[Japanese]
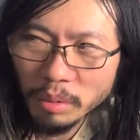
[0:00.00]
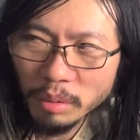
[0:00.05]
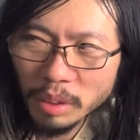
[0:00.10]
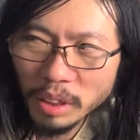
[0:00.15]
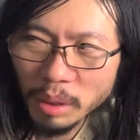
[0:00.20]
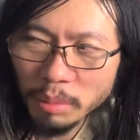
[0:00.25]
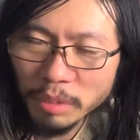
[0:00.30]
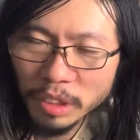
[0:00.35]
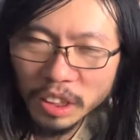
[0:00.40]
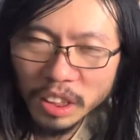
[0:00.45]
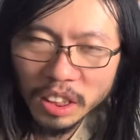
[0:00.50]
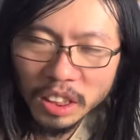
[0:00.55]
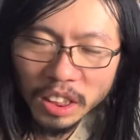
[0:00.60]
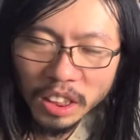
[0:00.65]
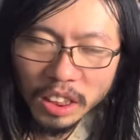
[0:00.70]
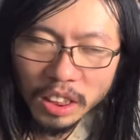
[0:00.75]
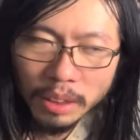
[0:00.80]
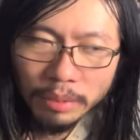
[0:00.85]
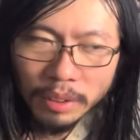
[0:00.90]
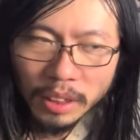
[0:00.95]
なんかもしかした
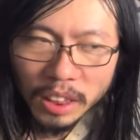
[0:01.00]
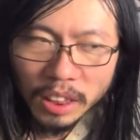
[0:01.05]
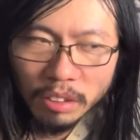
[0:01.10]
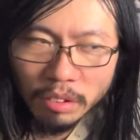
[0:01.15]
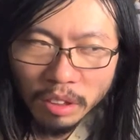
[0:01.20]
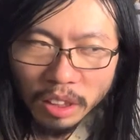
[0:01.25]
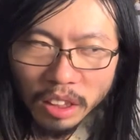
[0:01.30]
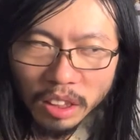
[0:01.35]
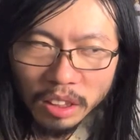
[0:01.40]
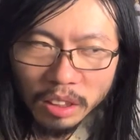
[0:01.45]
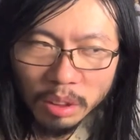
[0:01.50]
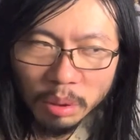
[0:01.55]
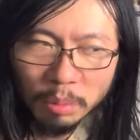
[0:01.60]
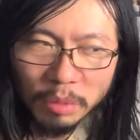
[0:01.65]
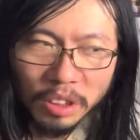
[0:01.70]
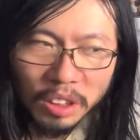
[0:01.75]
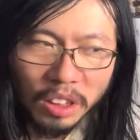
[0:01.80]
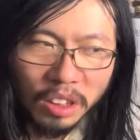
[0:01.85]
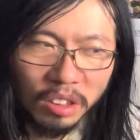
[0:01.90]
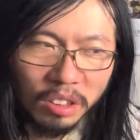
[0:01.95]
ら一番いいのかなって
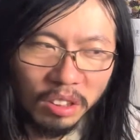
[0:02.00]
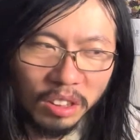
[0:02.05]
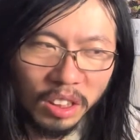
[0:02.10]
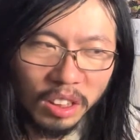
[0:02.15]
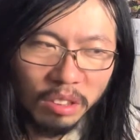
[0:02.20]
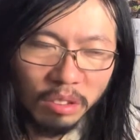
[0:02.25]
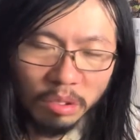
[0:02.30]
思ったんですね。